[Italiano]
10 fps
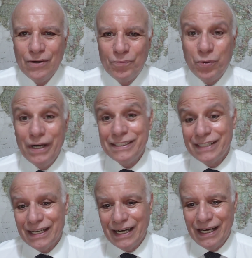può
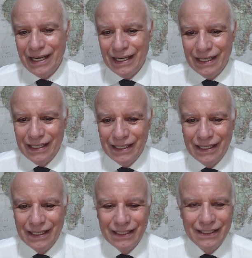essere, eh,
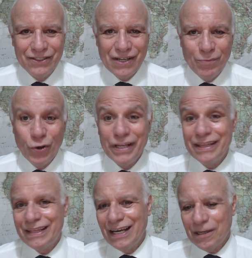diciamo,
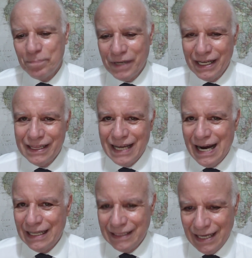
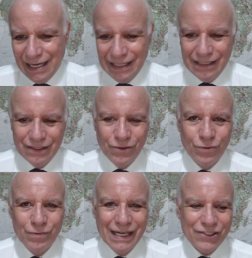interpretata con
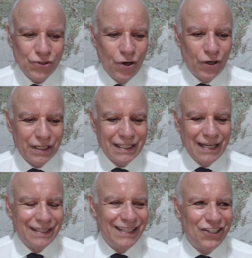una sorta
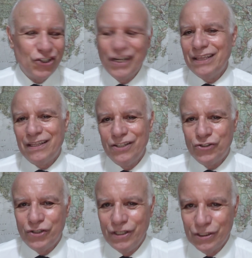di
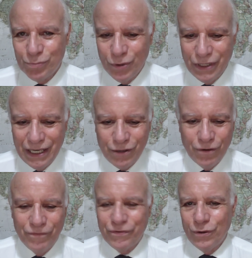scetticismo nei
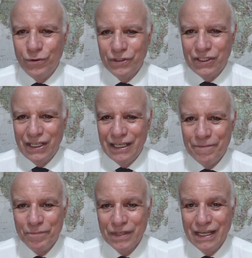confronti
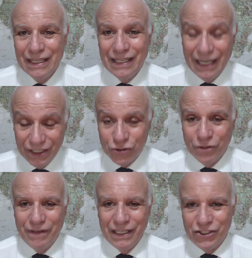delle
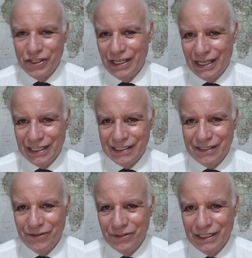giovani
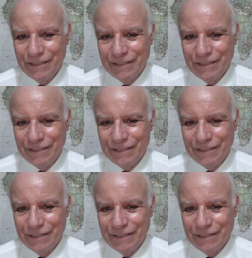generazioni.